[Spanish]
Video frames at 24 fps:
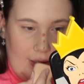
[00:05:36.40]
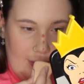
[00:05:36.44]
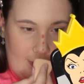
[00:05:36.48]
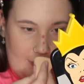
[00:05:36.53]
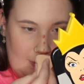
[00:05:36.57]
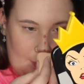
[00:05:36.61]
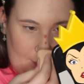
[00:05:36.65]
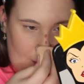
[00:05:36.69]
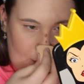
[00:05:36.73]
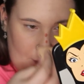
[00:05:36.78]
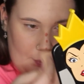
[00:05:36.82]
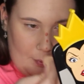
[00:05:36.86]
Y
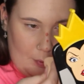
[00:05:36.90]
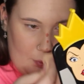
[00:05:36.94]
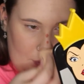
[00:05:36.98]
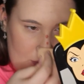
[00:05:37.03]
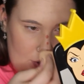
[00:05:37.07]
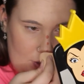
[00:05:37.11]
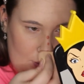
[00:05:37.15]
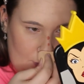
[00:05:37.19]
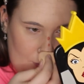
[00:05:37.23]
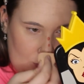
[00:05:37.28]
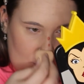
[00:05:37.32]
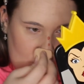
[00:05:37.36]
también me
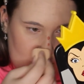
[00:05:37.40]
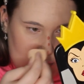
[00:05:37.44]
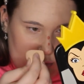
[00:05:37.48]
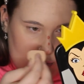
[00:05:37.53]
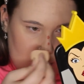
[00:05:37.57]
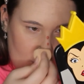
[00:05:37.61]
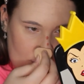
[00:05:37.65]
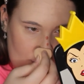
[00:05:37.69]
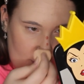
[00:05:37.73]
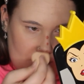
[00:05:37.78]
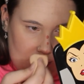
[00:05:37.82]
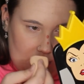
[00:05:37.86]
gusta
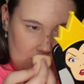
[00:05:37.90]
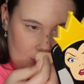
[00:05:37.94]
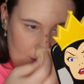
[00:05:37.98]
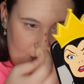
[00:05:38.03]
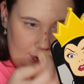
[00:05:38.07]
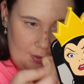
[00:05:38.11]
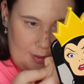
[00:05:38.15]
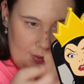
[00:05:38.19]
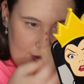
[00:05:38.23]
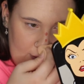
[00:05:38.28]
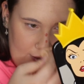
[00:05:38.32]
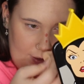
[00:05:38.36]
mucho ponerme
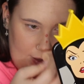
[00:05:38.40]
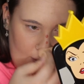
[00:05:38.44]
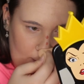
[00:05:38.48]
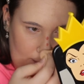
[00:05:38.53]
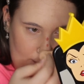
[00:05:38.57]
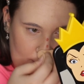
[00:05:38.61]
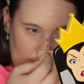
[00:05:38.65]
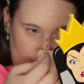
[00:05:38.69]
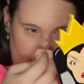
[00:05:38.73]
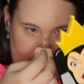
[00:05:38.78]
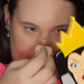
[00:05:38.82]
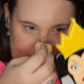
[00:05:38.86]
en esta
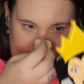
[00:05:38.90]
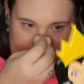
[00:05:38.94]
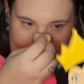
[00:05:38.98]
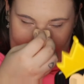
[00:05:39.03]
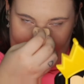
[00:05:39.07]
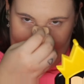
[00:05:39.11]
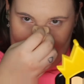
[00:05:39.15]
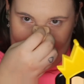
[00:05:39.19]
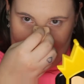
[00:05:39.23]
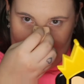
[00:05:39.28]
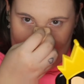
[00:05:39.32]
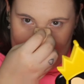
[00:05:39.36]

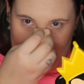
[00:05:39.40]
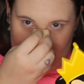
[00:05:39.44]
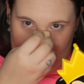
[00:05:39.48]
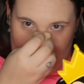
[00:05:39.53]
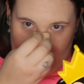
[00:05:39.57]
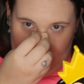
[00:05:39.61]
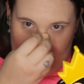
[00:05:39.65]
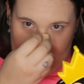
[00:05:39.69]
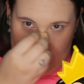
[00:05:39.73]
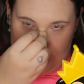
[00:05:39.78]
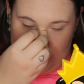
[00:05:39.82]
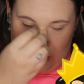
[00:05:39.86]
parte
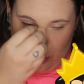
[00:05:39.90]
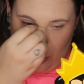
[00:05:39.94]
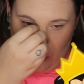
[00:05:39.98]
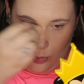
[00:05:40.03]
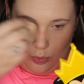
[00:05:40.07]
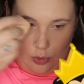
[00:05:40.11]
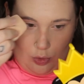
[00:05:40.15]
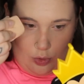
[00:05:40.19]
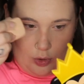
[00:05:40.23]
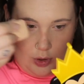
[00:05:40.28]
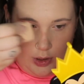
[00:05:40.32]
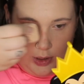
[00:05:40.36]
porque es
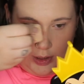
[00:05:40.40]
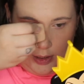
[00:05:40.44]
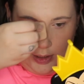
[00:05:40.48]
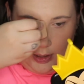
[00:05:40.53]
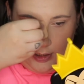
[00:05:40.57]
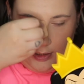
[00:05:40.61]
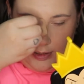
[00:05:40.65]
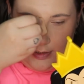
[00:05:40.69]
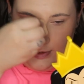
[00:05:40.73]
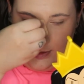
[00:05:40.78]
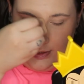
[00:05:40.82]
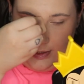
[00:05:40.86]
como,
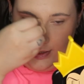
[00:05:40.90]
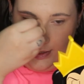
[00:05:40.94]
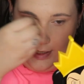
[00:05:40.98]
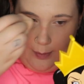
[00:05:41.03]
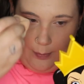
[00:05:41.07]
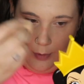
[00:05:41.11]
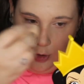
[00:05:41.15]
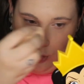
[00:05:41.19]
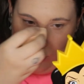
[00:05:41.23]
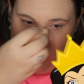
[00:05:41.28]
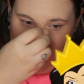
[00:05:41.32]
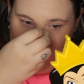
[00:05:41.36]
se le
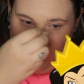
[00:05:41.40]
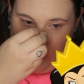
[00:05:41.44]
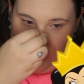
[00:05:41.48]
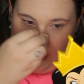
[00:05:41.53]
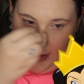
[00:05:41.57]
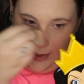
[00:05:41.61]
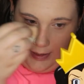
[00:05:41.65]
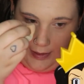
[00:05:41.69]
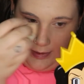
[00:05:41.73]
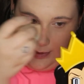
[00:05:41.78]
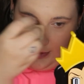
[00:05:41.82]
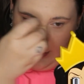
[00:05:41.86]
llama como
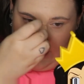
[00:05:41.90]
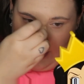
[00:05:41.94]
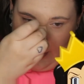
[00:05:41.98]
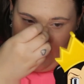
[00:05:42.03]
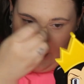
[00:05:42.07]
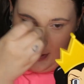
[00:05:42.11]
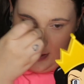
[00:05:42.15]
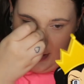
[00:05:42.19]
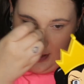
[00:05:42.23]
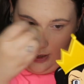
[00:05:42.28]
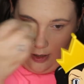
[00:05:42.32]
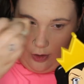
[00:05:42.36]
que te ha
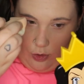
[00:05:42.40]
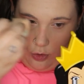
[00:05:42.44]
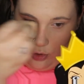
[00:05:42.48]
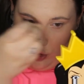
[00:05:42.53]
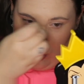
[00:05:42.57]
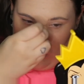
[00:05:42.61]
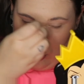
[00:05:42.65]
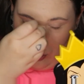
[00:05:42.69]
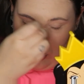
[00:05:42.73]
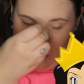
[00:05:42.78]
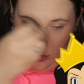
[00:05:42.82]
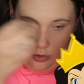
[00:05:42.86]
besado el
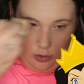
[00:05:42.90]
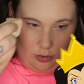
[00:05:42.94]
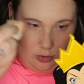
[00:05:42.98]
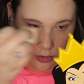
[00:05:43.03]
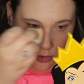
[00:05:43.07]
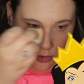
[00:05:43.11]
sol.